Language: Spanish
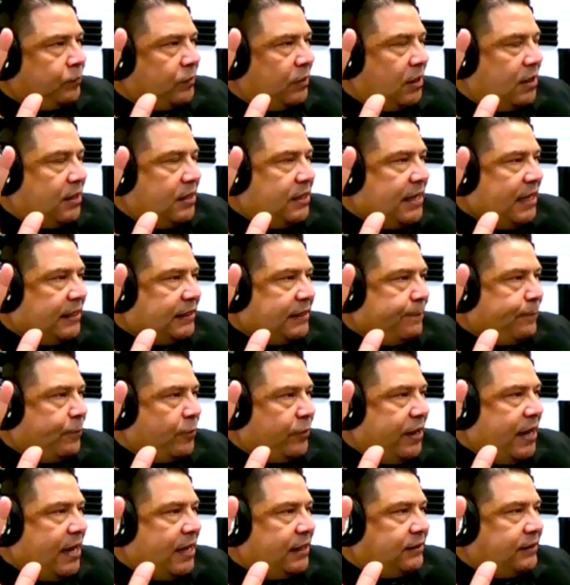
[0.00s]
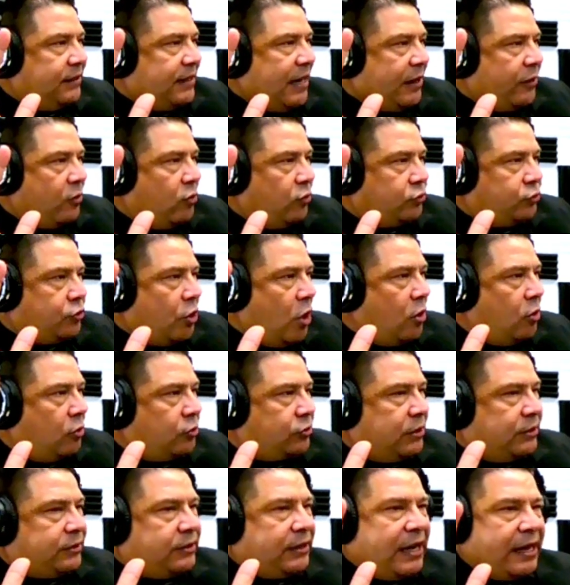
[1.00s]
y ya te pones a tirar hot dog o
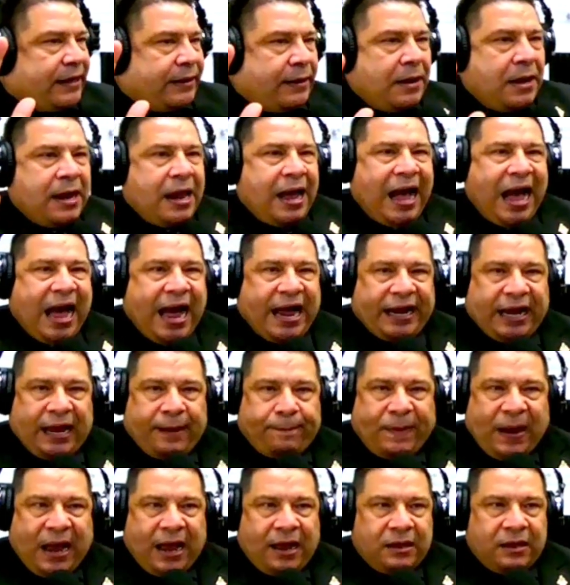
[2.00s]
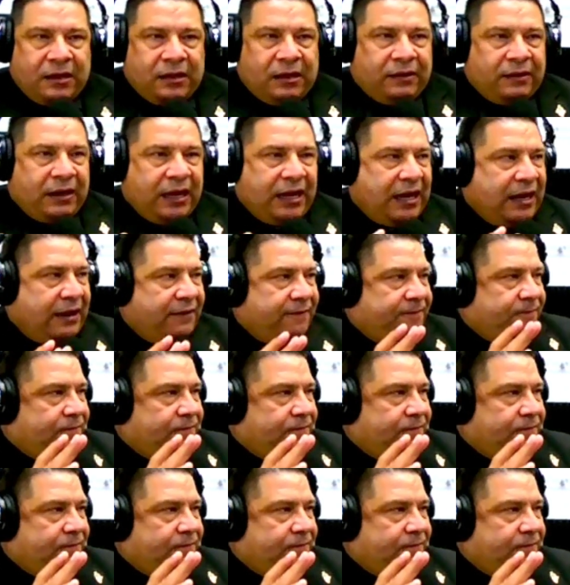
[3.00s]
te tirar arepas eh,